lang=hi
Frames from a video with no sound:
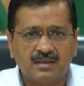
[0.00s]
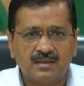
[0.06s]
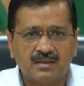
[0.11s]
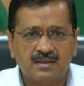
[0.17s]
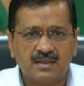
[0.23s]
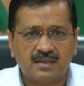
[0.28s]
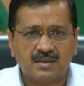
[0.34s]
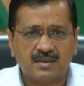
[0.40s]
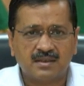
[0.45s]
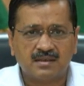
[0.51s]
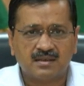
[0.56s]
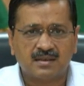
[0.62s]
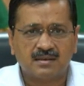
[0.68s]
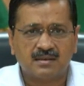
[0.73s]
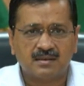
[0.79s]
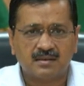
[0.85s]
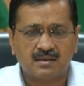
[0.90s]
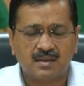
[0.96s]
जैसे
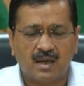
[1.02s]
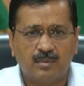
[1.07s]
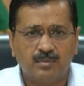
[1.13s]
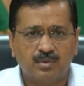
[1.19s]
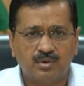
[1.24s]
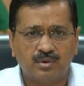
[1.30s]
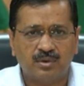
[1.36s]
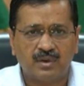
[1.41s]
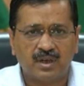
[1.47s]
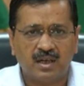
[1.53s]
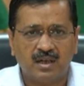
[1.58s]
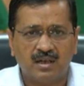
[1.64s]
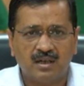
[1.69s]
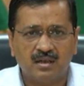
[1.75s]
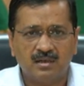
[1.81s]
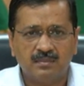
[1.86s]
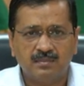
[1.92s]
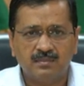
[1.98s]
साबुन हो गया
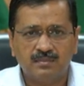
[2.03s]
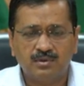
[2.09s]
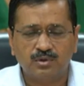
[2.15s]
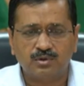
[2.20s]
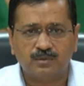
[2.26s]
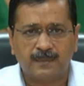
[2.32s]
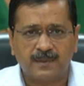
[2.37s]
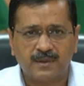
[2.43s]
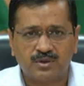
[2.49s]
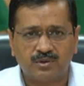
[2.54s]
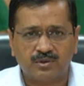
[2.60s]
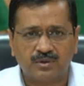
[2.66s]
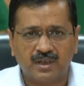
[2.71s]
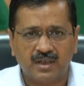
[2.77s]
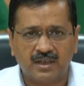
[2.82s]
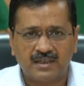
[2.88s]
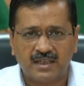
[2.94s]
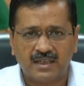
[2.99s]
टूथपेस्ट हो
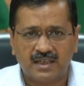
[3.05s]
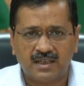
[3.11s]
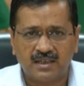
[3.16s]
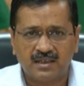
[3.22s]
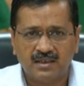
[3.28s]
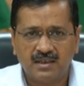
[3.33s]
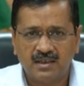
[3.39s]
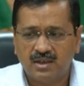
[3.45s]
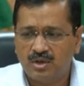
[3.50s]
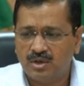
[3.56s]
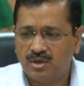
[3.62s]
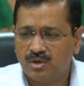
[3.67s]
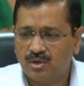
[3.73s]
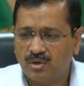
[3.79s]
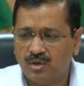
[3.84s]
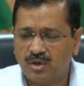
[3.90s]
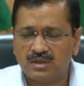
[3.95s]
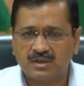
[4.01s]
गया ये
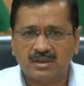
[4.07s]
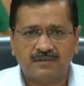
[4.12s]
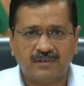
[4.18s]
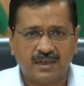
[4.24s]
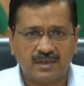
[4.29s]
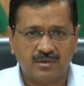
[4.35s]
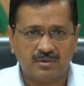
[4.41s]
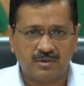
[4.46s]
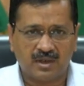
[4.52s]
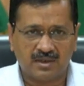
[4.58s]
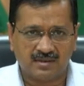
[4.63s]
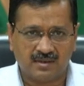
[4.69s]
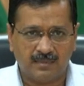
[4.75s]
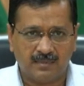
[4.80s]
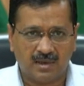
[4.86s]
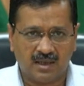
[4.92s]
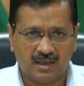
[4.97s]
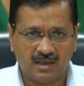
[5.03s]
और दवाइयों का
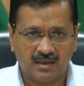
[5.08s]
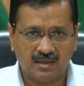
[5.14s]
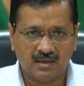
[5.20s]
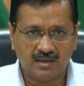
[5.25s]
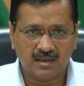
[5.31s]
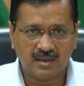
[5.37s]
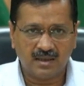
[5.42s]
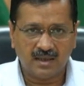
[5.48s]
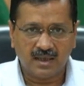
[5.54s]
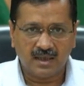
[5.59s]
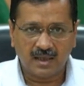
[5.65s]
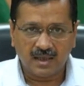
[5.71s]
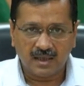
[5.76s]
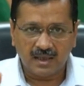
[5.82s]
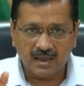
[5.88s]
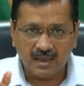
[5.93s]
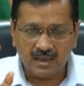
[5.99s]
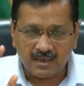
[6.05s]
सामान
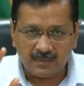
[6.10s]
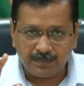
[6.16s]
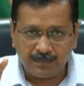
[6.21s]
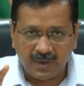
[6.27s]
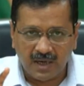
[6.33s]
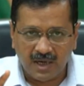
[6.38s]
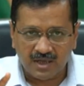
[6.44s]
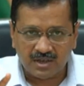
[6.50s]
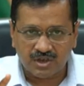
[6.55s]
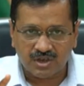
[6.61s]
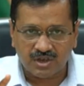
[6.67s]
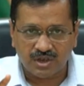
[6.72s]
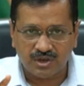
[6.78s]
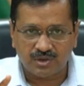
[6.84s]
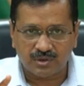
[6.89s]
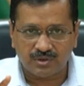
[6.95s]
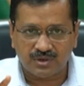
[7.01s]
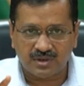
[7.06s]
इन पांच
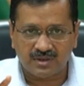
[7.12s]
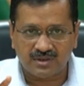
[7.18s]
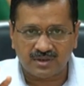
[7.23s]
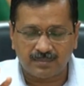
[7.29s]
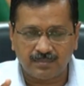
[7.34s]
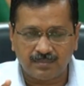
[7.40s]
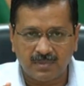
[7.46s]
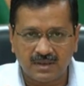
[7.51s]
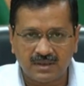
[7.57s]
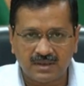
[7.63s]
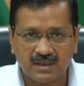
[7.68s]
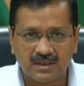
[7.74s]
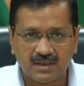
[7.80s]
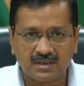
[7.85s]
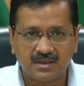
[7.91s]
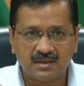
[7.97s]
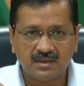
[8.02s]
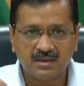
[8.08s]
चीजों से
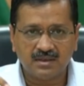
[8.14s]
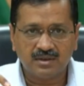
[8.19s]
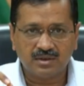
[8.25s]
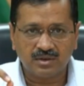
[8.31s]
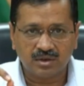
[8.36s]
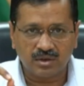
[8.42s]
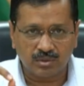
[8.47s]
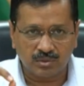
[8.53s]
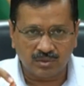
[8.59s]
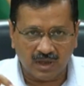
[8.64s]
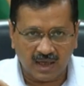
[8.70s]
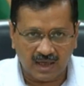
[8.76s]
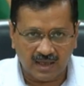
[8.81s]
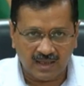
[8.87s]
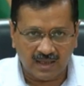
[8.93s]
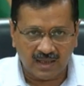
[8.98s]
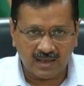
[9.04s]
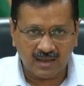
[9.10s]
संबंधित
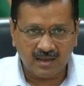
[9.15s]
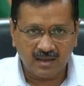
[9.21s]
दुकानें